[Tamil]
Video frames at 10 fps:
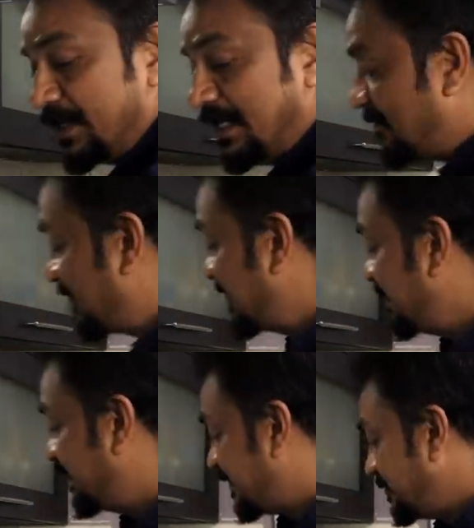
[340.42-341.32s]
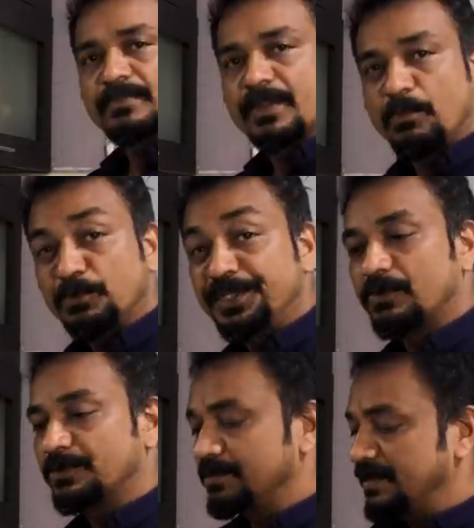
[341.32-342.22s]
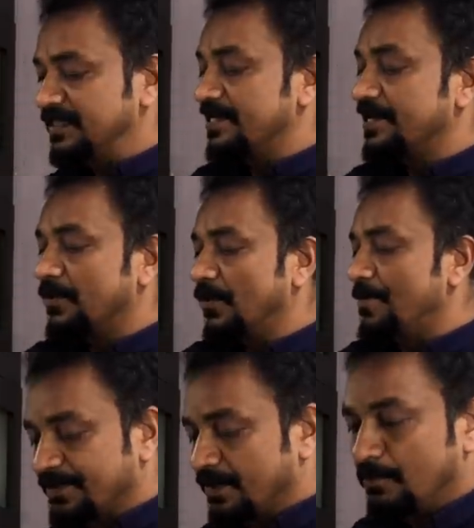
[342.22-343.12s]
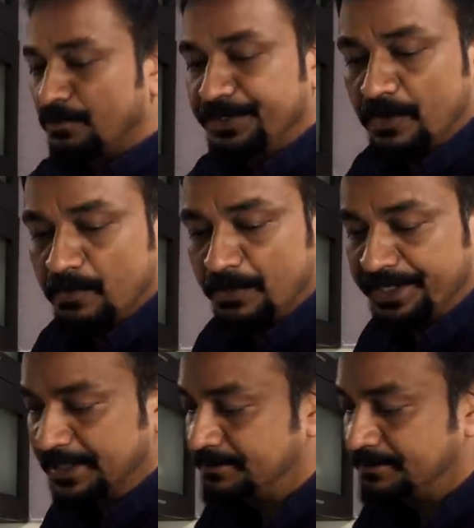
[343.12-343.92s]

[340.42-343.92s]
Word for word: எல்லாம் வதங்கிடுச்சு புதினா கொத்தமல்லியை சேர்க்குறோம் புதினாவை போடுங்க